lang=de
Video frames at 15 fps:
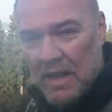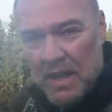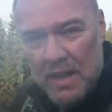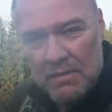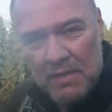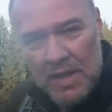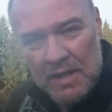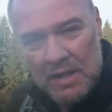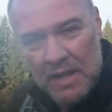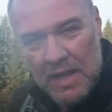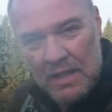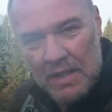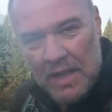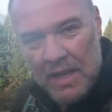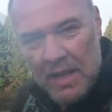kein Wind
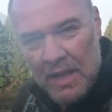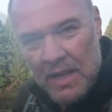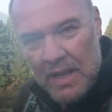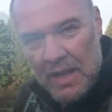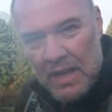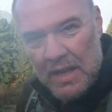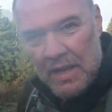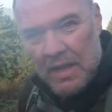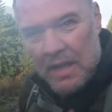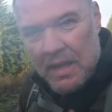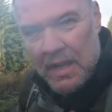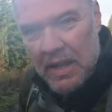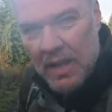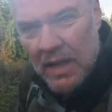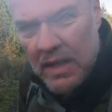geht.
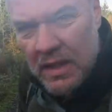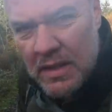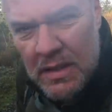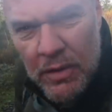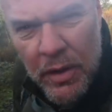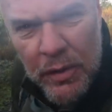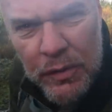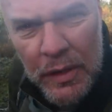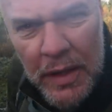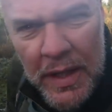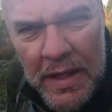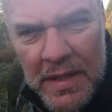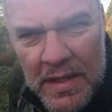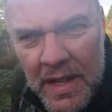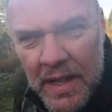Jetzt läuft die
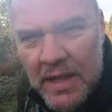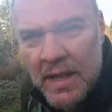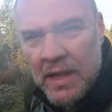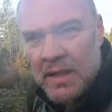Linse an,